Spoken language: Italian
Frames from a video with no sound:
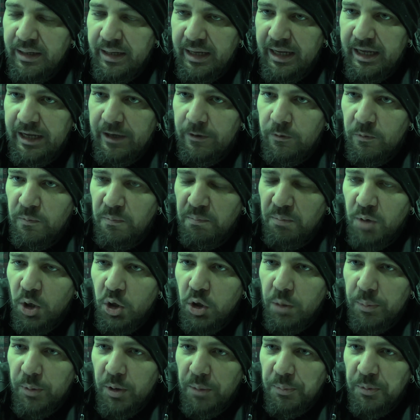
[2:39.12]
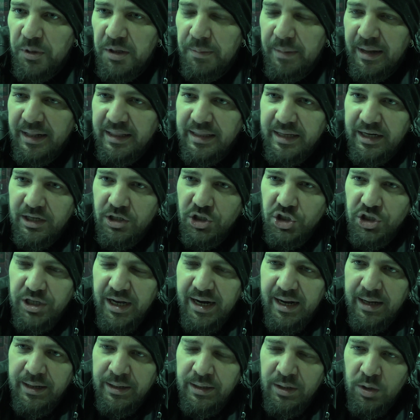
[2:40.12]
è un modo proprio di mettere in
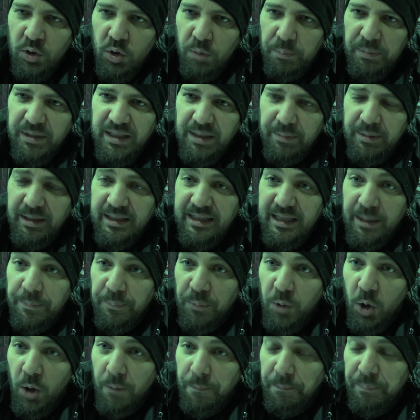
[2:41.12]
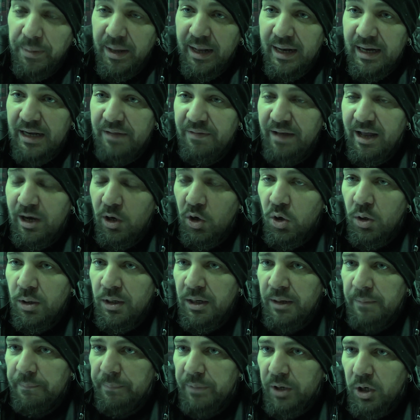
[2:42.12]
scena completamente pop a livello
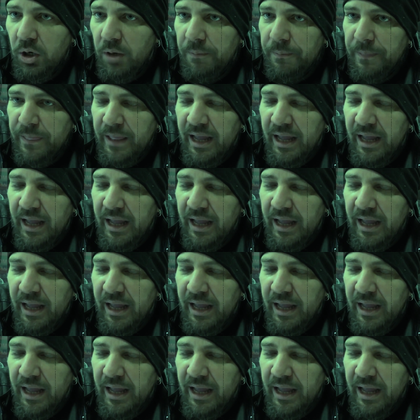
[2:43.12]
però